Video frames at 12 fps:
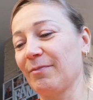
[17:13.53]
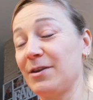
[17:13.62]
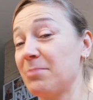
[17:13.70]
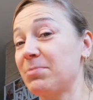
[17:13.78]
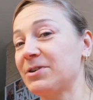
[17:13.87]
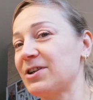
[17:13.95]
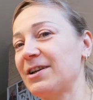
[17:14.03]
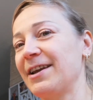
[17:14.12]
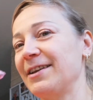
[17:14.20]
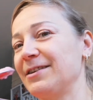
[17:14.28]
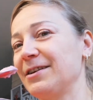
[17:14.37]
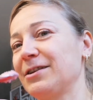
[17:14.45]
Не
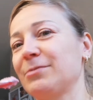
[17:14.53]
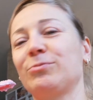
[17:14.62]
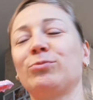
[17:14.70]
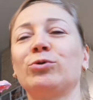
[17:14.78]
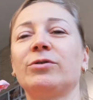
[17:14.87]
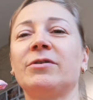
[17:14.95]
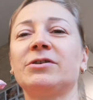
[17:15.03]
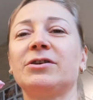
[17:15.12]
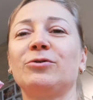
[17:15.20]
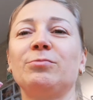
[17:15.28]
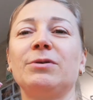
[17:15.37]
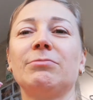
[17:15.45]
пожалеете, это будет ваше
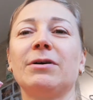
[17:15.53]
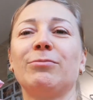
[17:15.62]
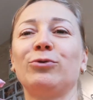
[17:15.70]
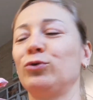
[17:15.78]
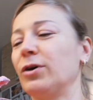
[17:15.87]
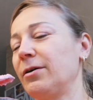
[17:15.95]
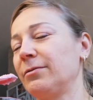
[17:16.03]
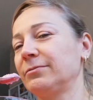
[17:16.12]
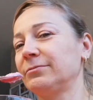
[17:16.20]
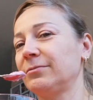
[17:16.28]
любимое блюдо.